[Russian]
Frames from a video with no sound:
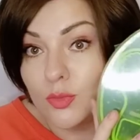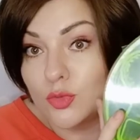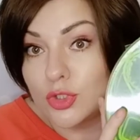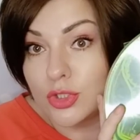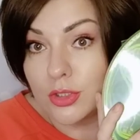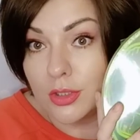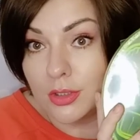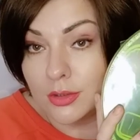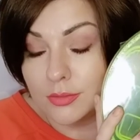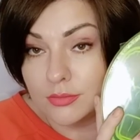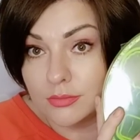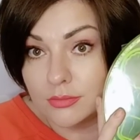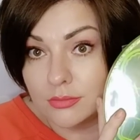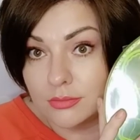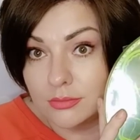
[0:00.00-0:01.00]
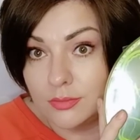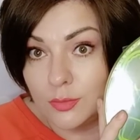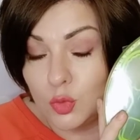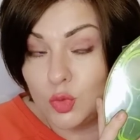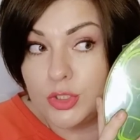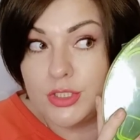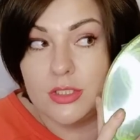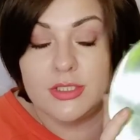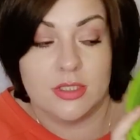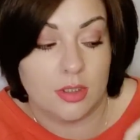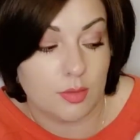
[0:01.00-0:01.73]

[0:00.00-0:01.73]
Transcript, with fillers: что но ну, их здесь так